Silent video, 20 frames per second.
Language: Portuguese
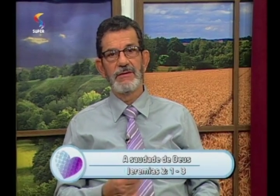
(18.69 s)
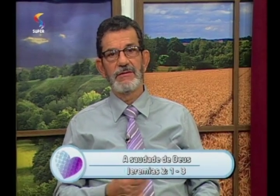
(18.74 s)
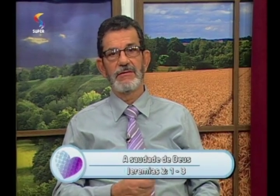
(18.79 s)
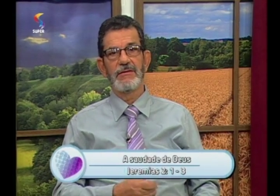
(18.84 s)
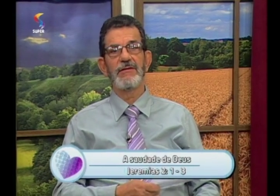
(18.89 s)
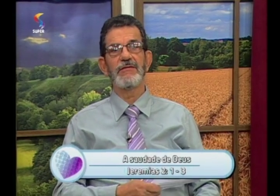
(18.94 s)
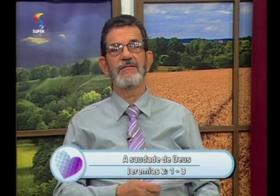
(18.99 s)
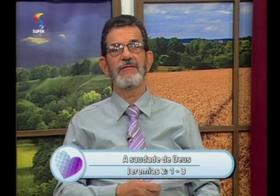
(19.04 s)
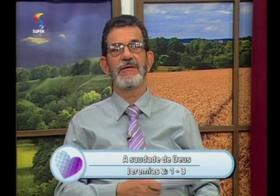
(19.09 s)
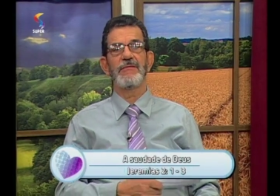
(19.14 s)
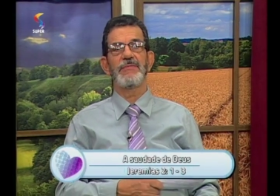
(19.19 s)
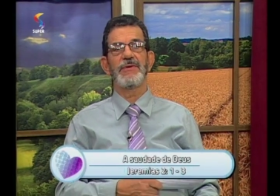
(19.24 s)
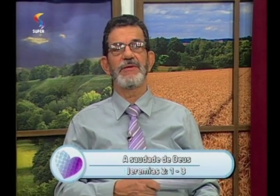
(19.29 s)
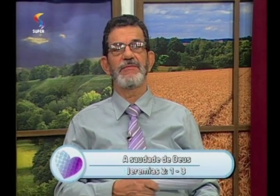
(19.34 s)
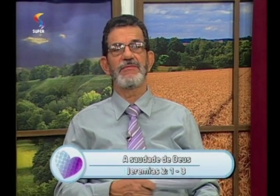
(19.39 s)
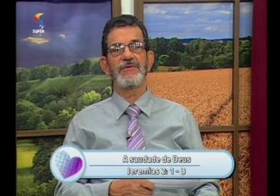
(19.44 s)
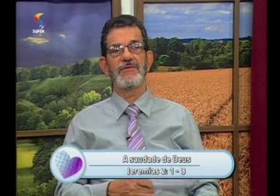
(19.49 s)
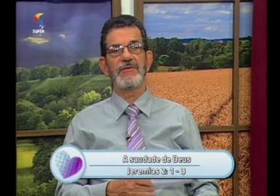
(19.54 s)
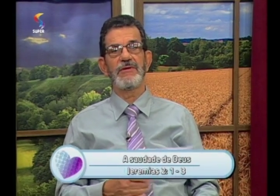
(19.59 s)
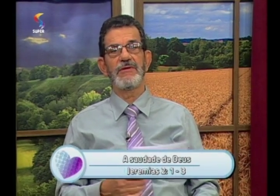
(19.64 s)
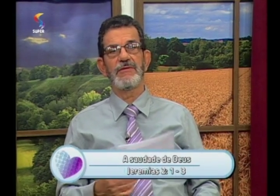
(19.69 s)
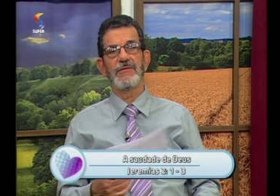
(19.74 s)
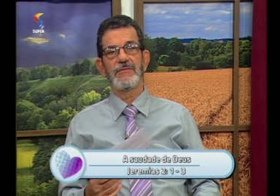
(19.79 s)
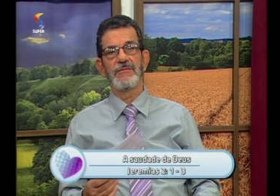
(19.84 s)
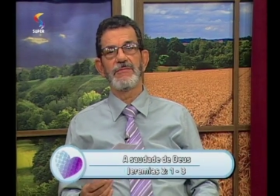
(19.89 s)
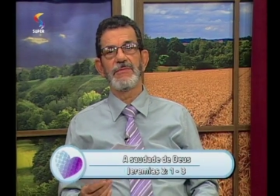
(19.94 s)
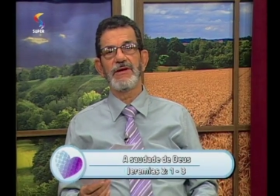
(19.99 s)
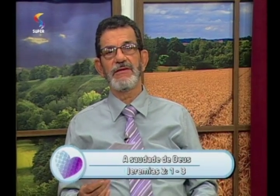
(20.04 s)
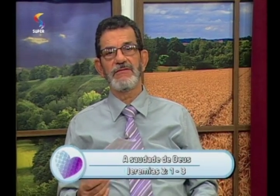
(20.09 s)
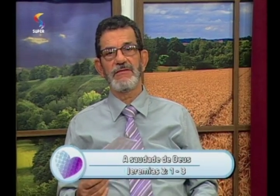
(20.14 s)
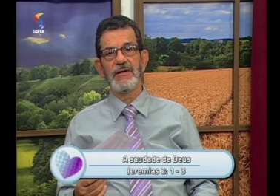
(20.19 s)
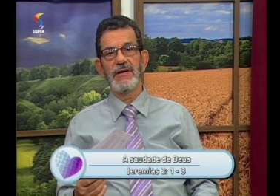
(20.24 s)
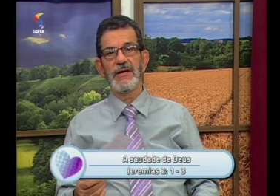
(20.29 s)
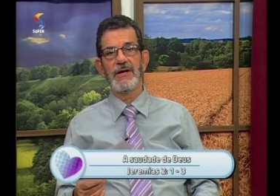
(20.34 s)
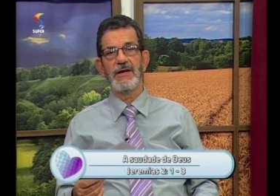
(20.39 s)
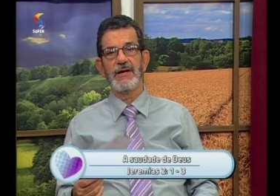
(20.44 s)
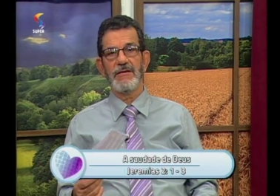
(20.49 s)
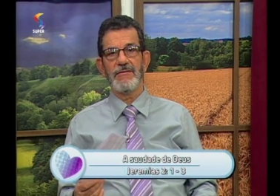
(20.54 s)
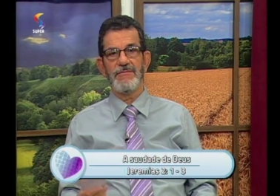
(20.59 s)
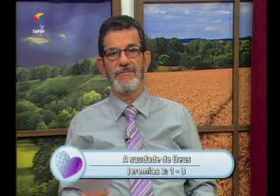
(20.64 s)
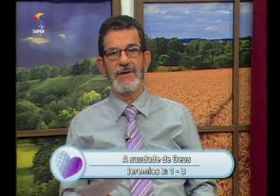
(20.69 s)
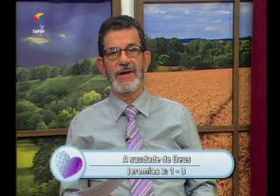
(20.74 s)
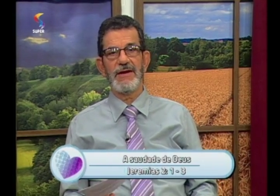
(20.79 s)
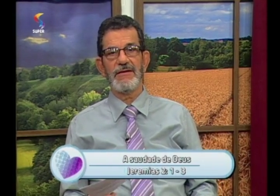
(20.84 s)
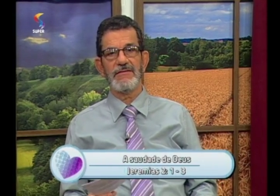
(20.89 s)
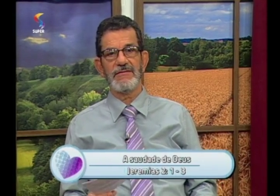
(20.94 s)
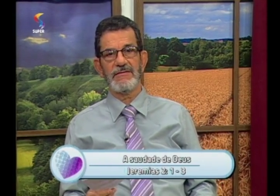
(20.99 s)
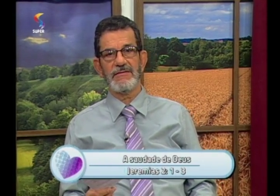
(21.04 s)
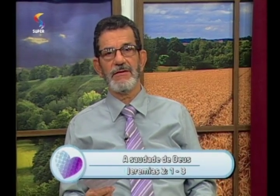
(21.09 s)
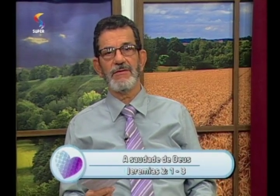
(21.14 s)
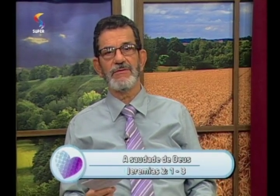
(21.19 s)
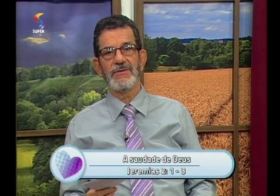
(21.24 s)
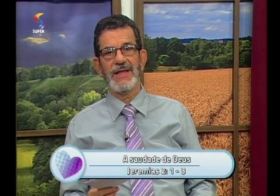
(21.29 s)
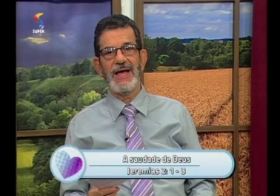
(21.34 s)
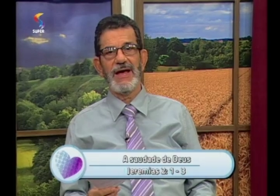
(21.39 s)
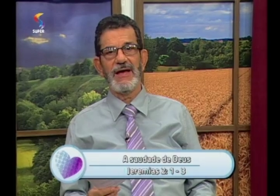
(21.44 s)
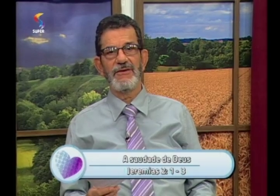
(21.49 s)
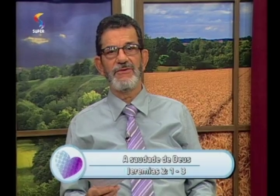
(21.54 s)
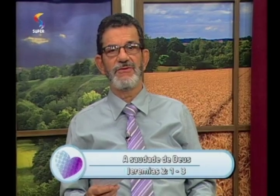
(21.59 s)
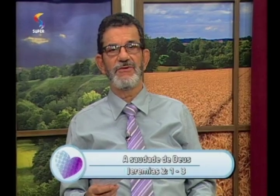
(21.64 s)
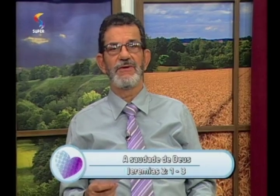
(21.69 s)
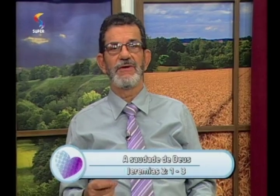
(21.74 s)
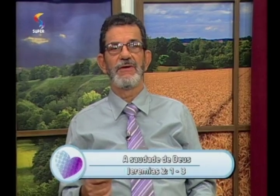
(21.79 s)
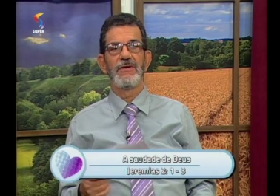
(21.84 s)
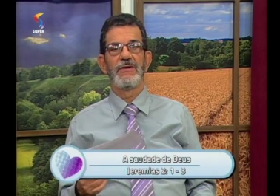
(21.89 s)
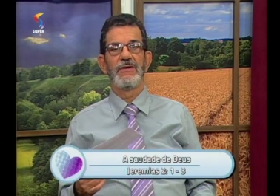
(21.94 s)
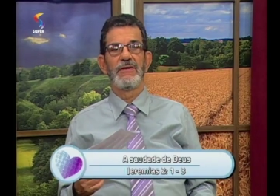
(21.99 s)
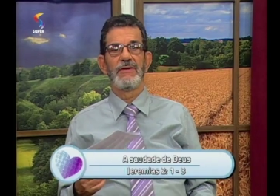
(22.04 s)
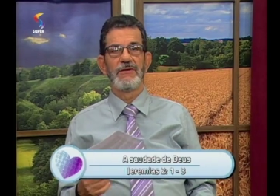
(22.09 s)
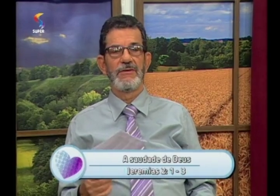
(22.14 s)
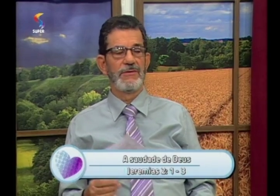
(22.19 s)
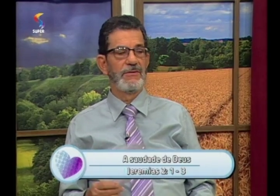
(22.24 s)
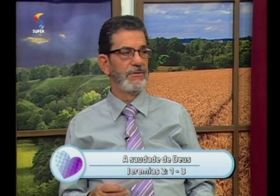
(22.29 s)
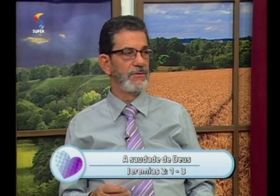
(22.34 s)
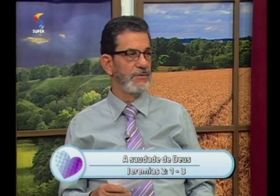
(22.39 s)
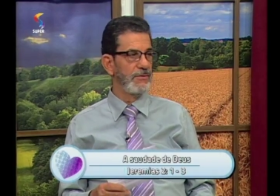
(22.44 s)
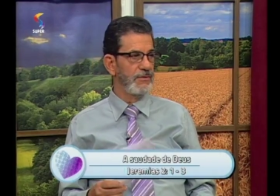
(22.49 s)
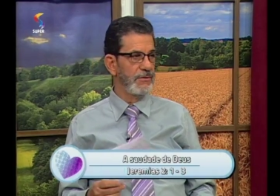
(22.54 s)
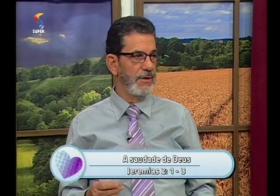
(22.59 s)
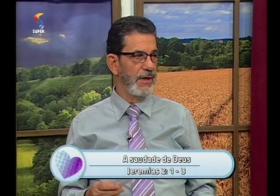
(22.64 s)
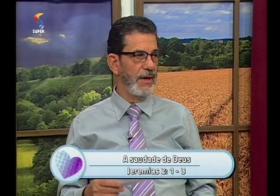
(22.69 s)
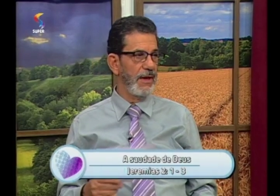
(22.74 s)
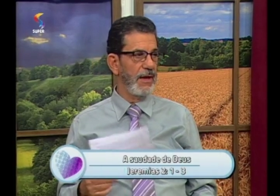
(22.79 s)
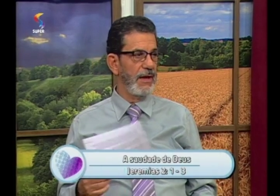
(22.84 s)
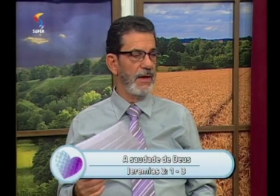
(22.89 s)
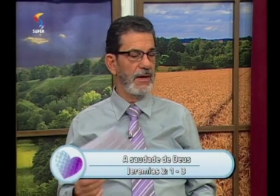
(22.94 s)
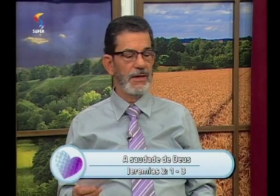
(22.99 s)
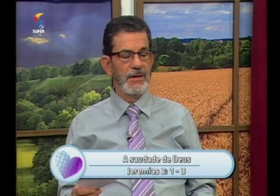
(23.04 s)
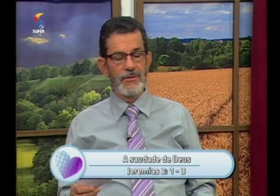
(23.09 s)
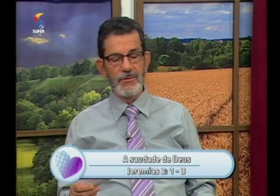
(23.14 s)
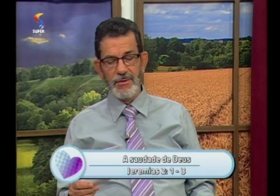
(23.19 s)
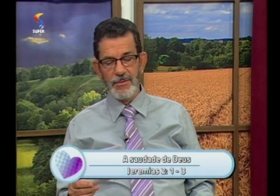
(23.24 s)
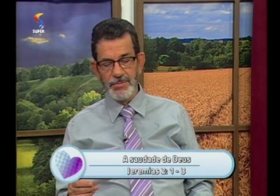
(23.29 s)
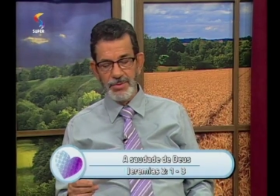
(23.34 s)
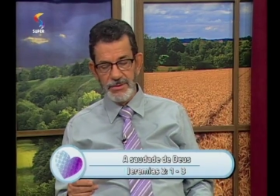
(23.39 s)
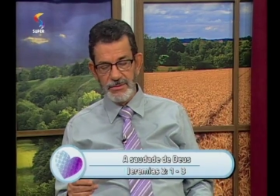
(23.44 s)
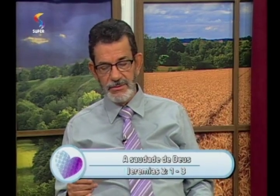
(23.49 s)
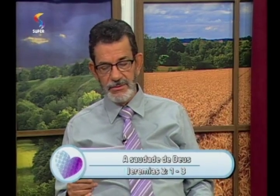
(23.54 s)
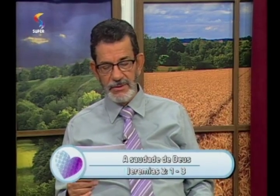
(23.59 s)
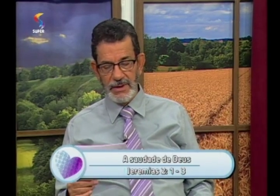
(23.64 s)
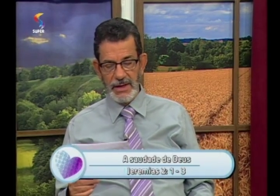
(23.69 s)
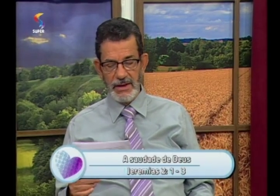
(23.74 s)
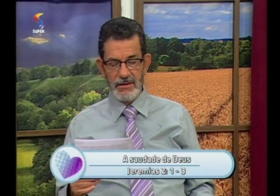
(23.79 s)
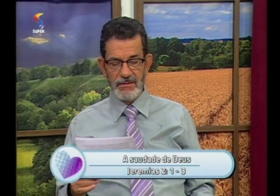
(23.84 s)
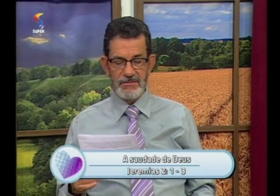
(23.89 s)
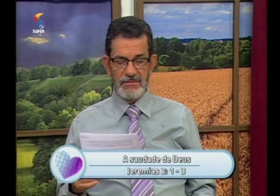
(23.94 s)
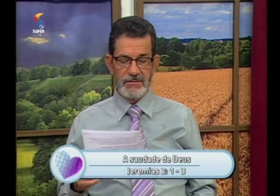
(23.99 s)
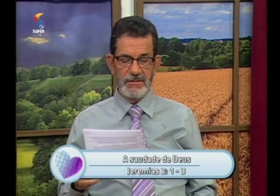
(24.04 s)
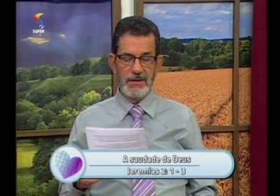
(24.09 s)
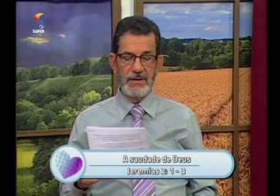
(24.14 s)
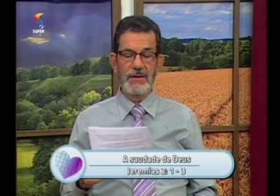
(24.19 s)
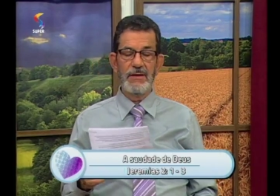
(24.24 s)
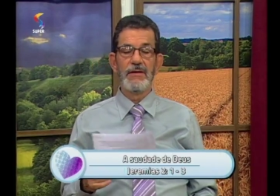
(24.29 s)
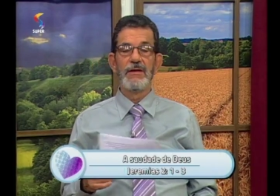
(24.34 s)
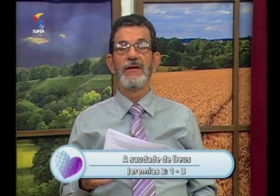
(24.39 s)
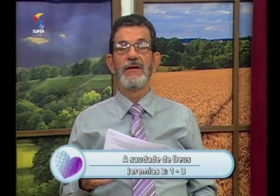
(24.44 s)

Nós sabemos que o brasileiro é que fala saudade. É, a língua portuguesa. É, a língua portuguesa, uhum. né?